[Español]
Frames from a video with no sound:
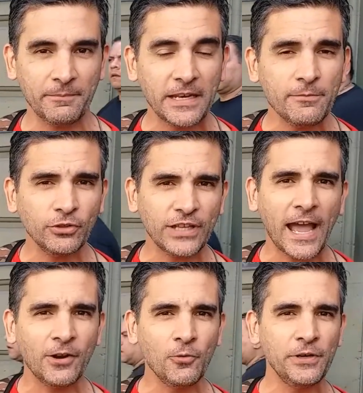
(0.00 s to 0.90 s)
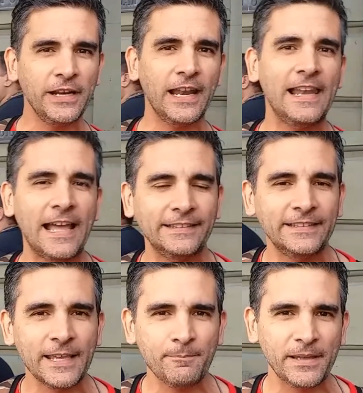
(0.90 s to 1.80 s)
Venimos a cubrir la
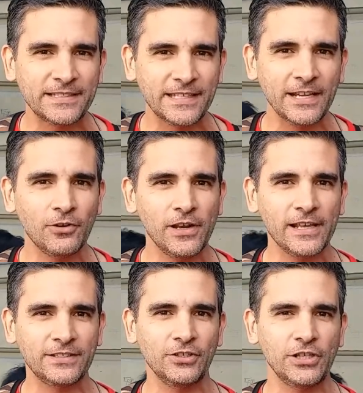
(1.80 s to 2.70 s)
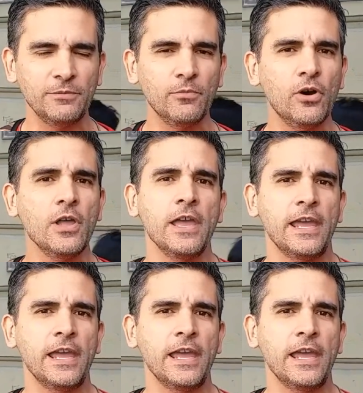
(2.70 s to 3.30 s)
TPC Coleccionismo,